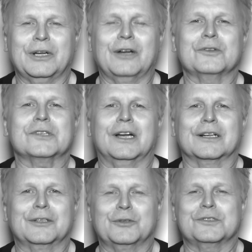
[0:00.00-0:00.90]

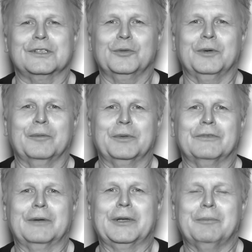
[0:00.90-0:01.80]
herausragenden Künstler überhaupt
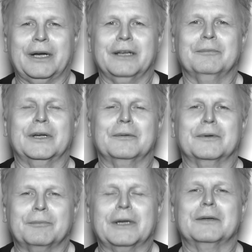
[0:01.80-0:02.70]
bin, weil meine, Bein, meine,
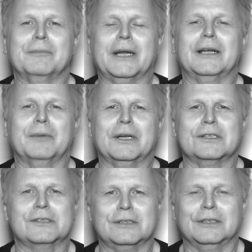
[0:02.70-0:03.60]
meine Beinarbeit
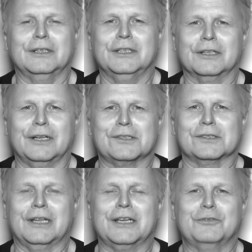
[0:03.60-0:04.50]
ist äh,
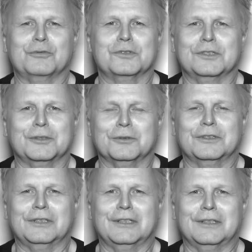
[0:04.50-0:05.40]
hinreißend, leichtfüßig
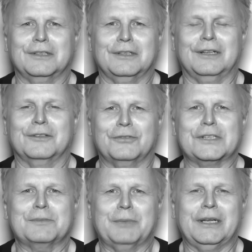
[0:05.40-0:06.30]
und äh, also
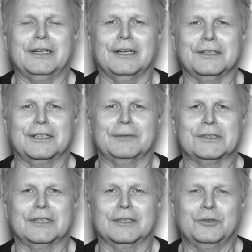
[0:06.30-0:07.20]
fast ballettartig, kann
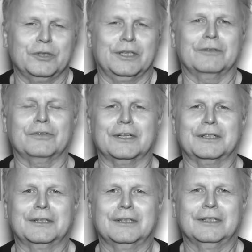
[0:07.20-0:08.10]
man sagen. Nur Mach mal vor.